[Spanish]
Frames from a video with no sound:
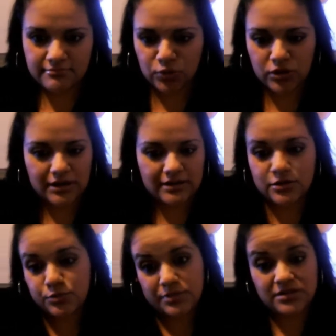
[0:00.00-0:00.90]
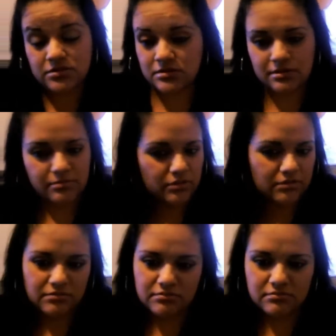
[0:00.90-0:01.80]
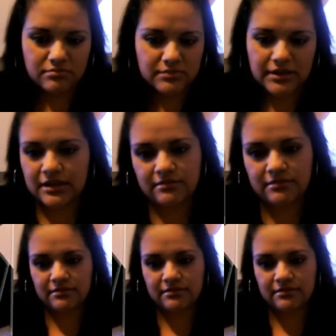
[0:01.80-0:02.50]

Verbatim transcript: o 500 pesos tampoco. Nada.